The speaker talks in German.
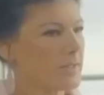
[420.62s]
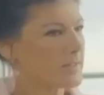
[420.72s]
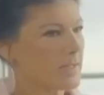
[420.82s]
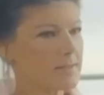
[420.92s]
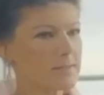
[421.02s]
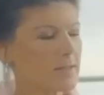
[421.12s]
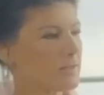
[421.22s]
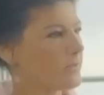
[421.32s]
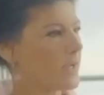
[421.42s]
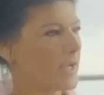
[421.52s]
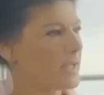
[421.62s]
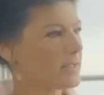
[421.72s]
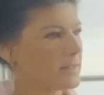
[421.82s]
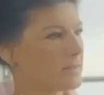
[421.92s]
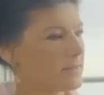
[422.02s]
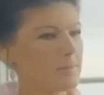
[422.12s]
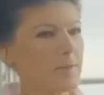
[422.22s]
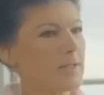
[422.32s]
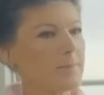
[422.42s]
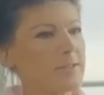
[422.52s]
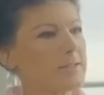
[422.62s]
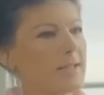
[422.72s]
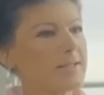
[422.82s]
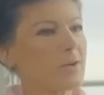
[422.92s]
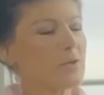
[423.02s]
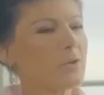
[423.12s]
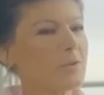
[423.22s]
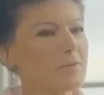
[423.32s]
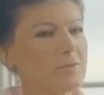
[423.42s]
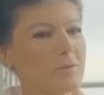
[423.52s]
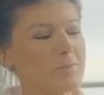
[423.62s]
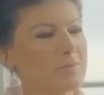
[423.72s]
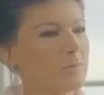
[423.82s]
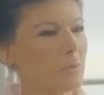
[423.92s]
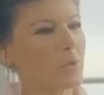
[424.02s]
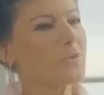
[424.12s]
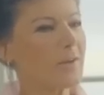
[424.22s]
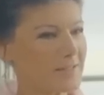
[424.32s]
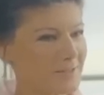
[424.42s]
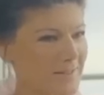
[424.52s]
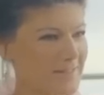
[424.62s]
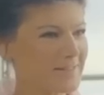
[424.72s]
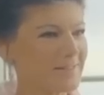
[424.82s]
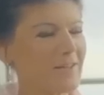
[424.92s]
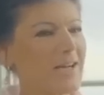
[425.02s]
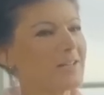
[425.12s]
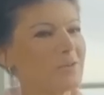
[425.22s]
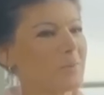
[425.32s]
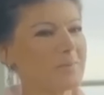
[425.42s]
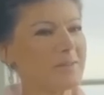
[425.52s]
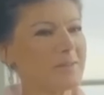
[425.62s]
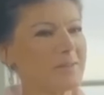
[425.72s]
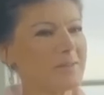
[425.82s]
Ich will das alles nicht verherrlichen. Ich meine, ich habe die Zeit ja auch nur vom rückwärts quasi wahrgenommen.